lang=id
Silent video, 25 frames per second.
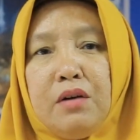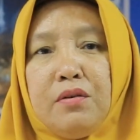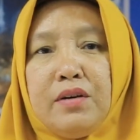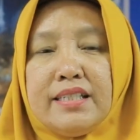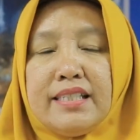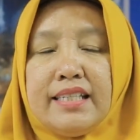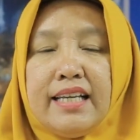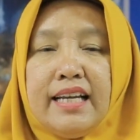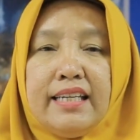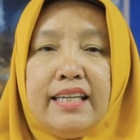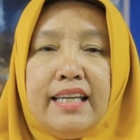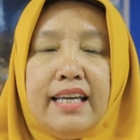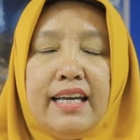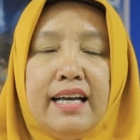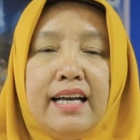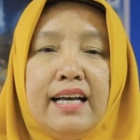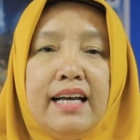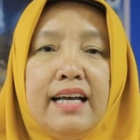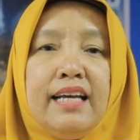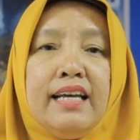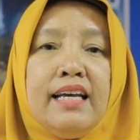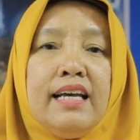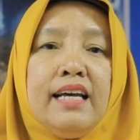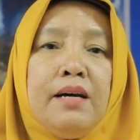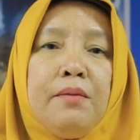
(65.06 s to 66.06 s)

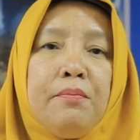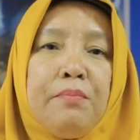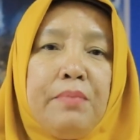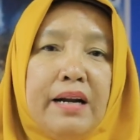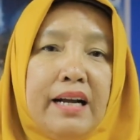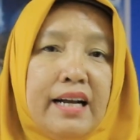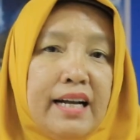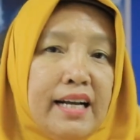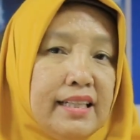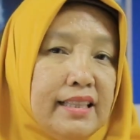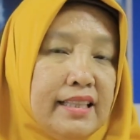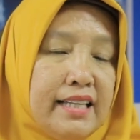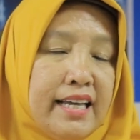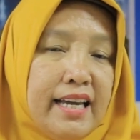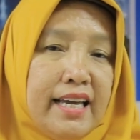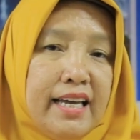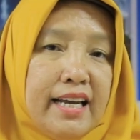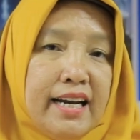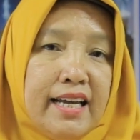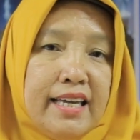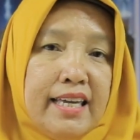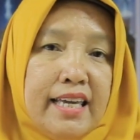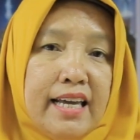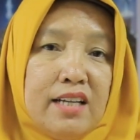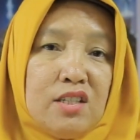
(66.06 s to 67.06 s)
bahwasannya perangkat
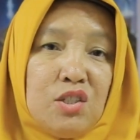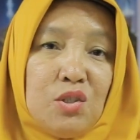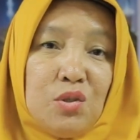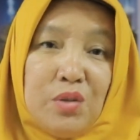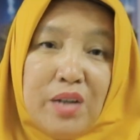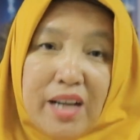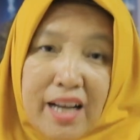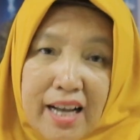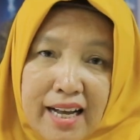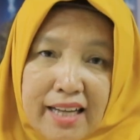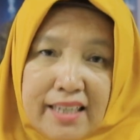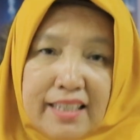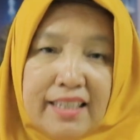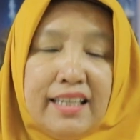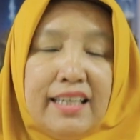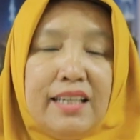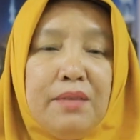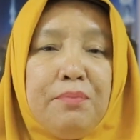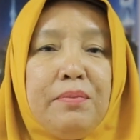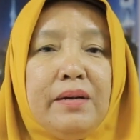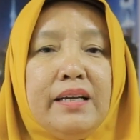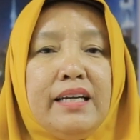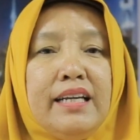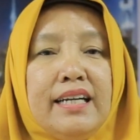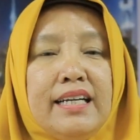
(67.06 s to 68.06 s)
daerah yang sudah hadir
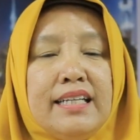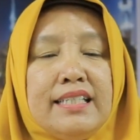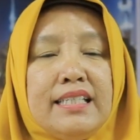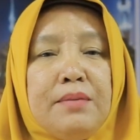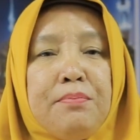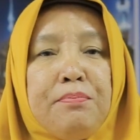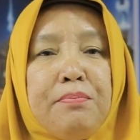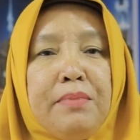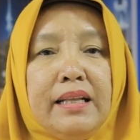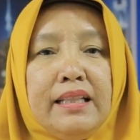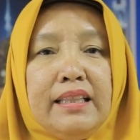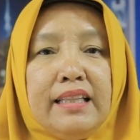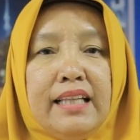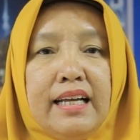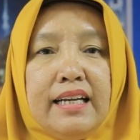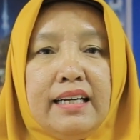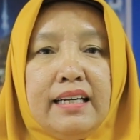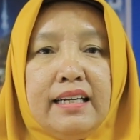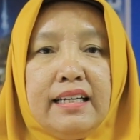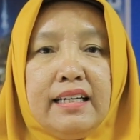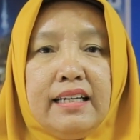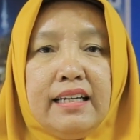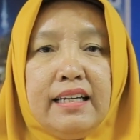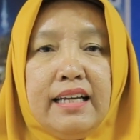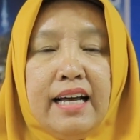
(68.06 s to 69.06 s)
pada kesempatan
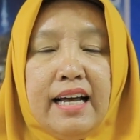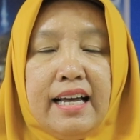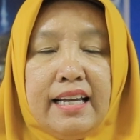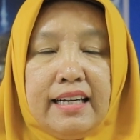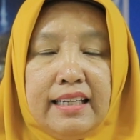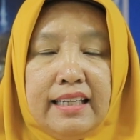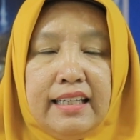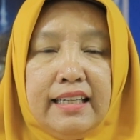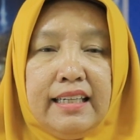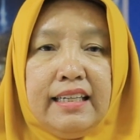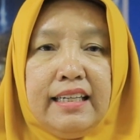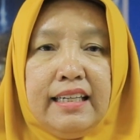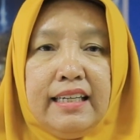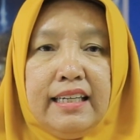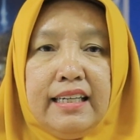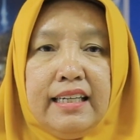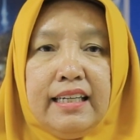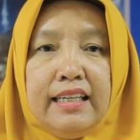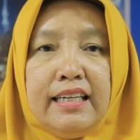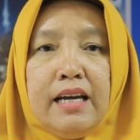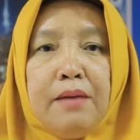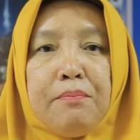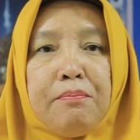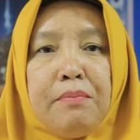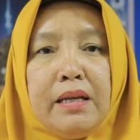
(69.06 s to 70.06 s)
hari
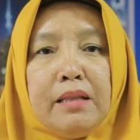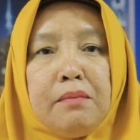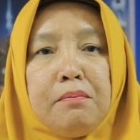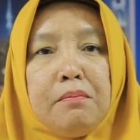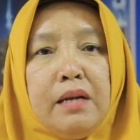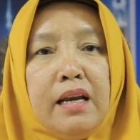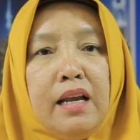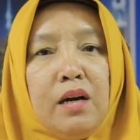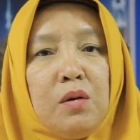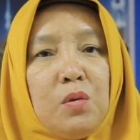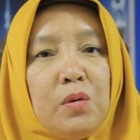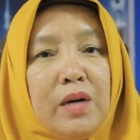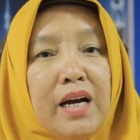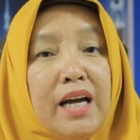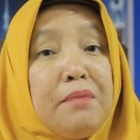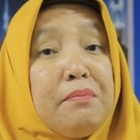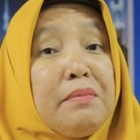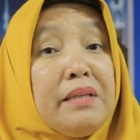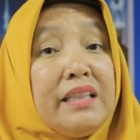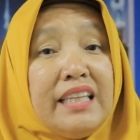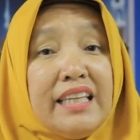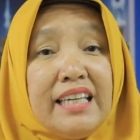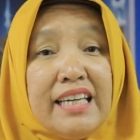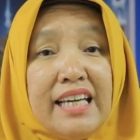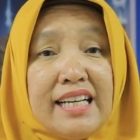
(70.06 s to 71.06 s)
ini dapat melakukan
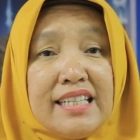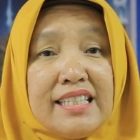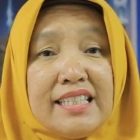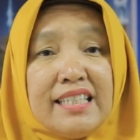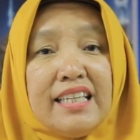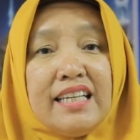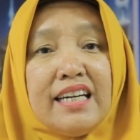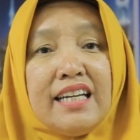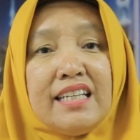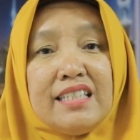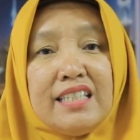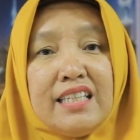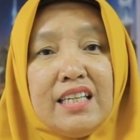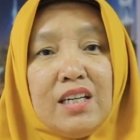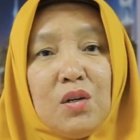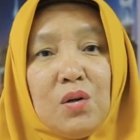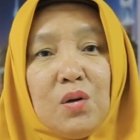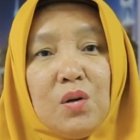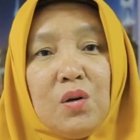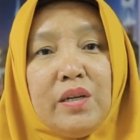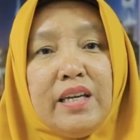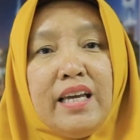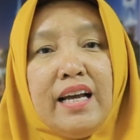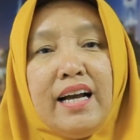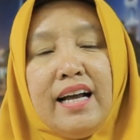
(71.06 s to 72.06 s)
mitigasi
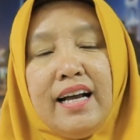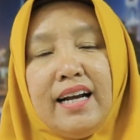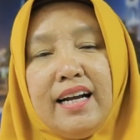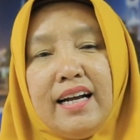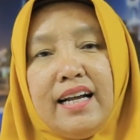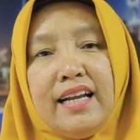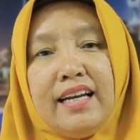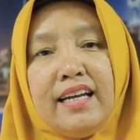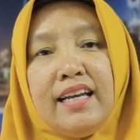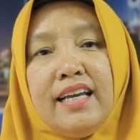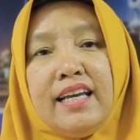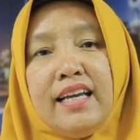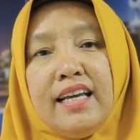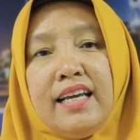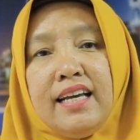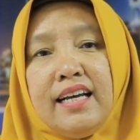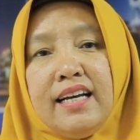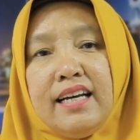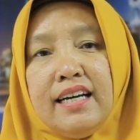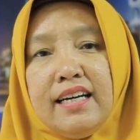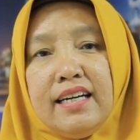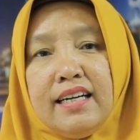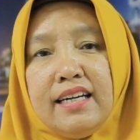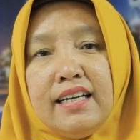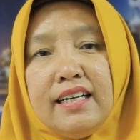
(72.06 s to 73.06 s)
risiko yang akan
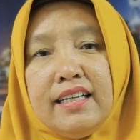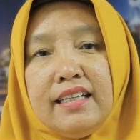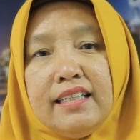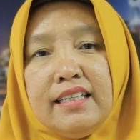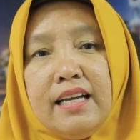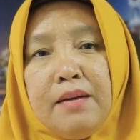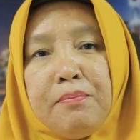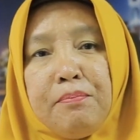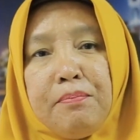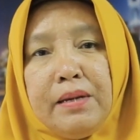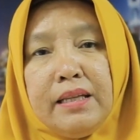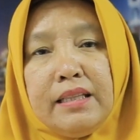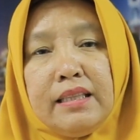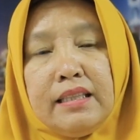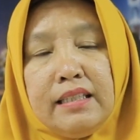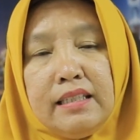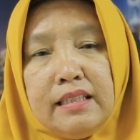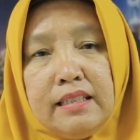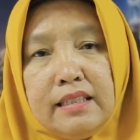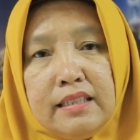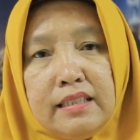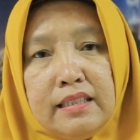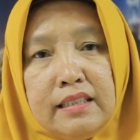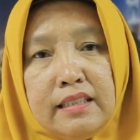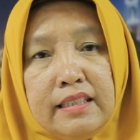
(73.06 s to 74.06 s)
uh, dapat
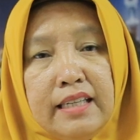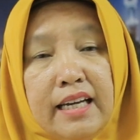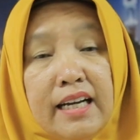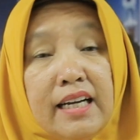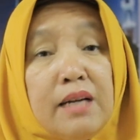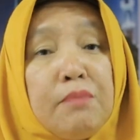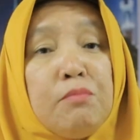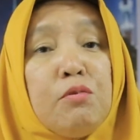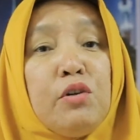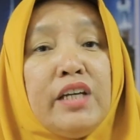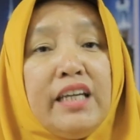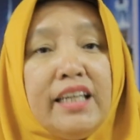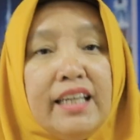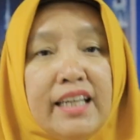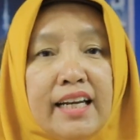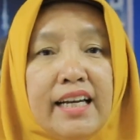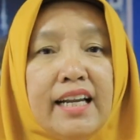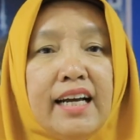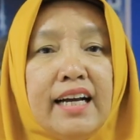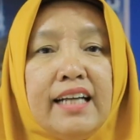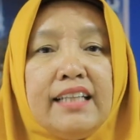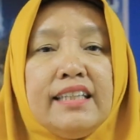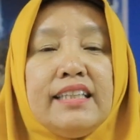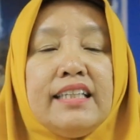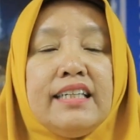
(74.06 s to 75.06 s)
uh, yang kemungkinan
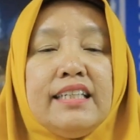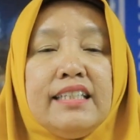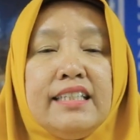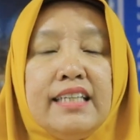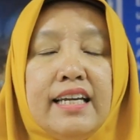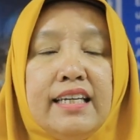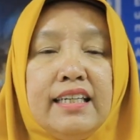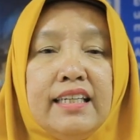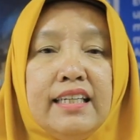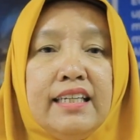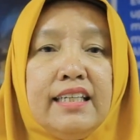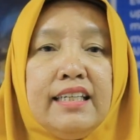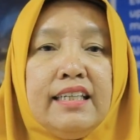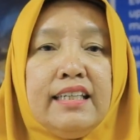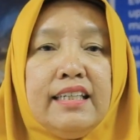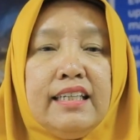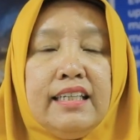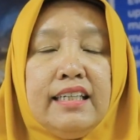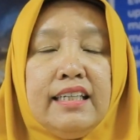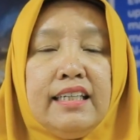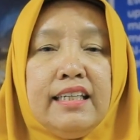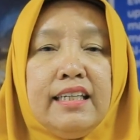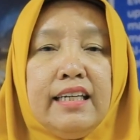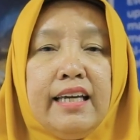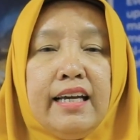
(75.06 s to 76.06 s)
akan terjadi
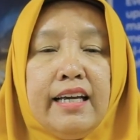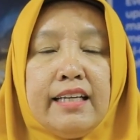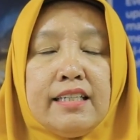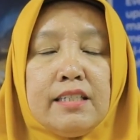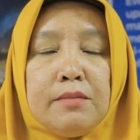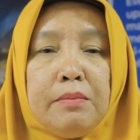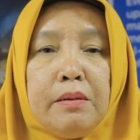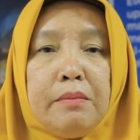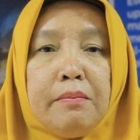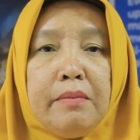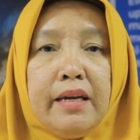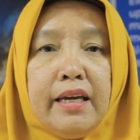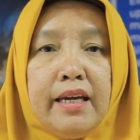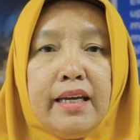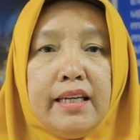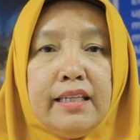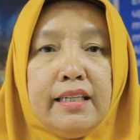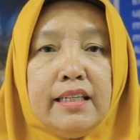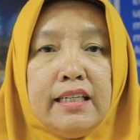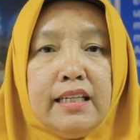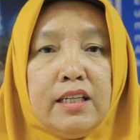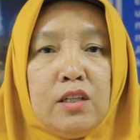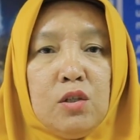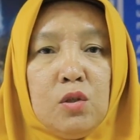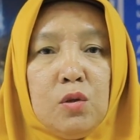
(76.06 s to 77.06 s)
di SPBE
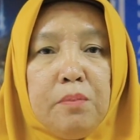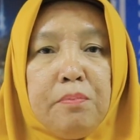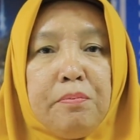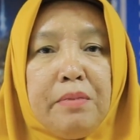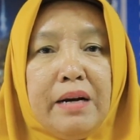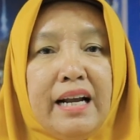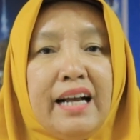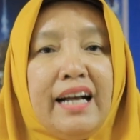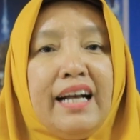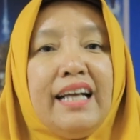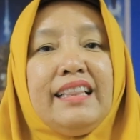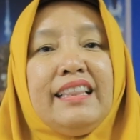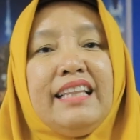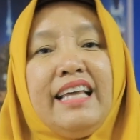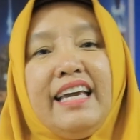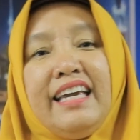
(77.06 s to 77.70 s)
di lingkup perangkat